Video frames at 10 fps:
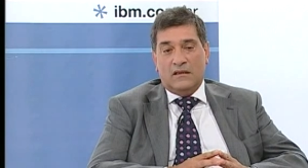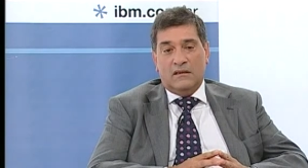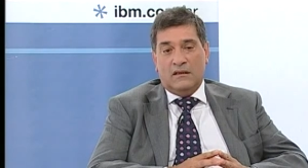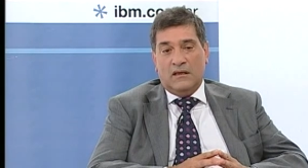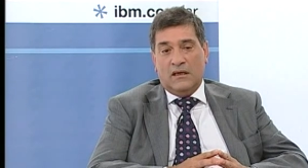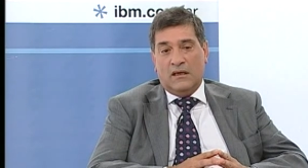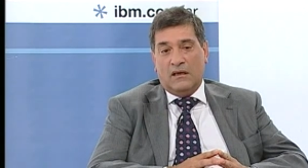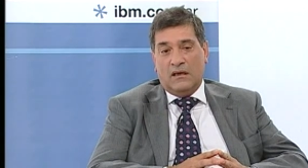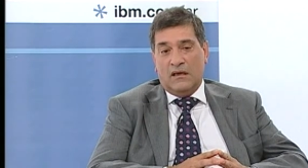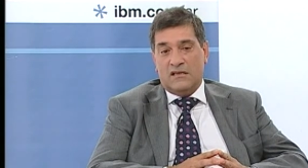de
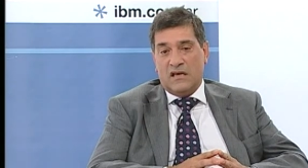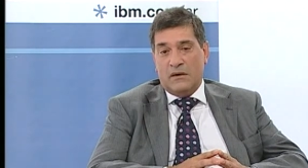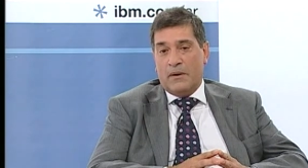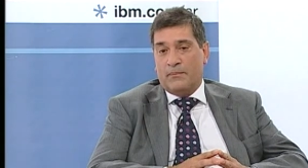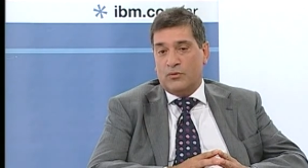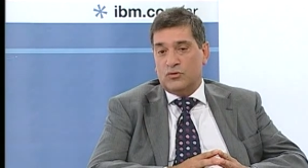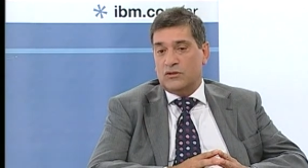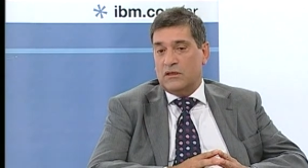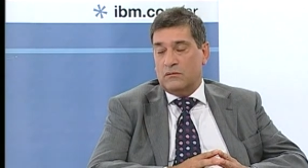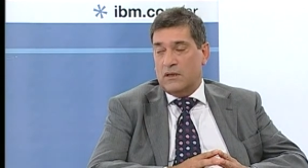que se iba a
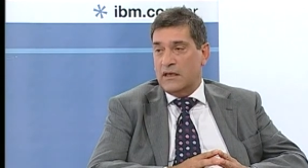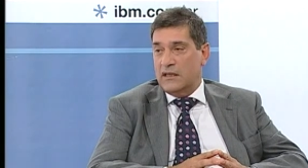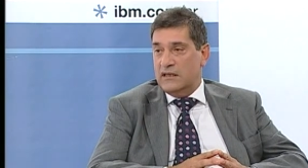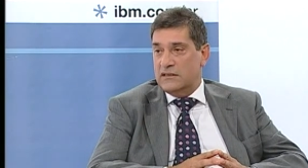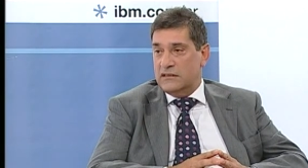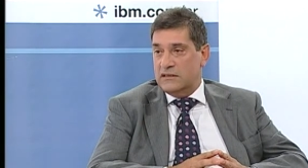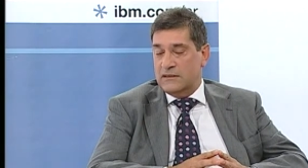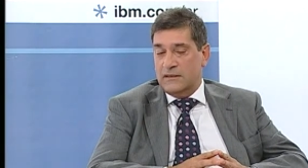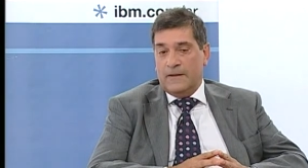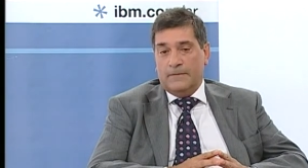producir una
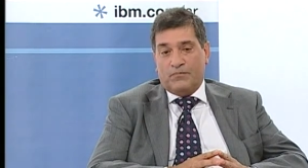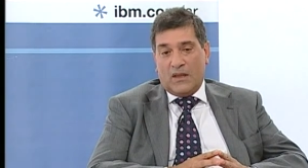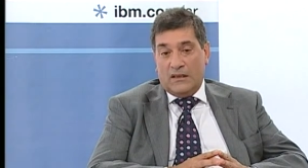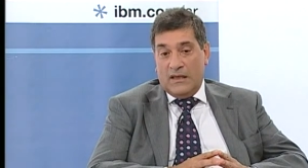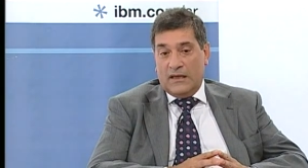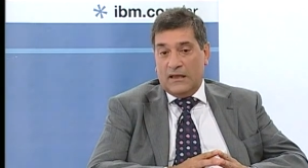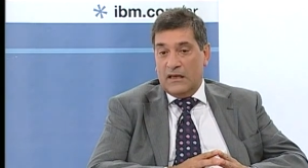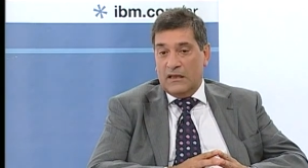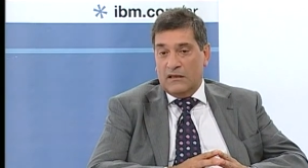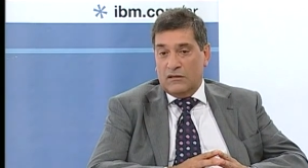crisis de
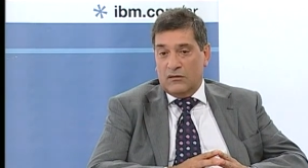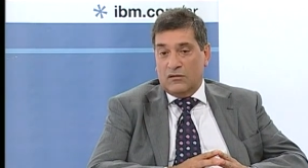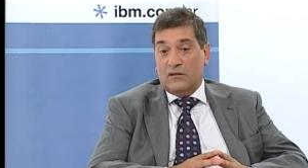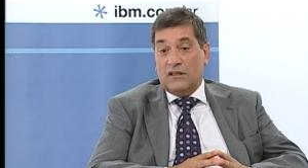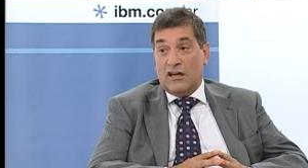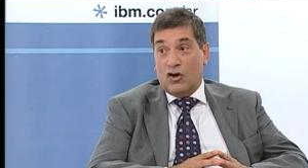crédito y de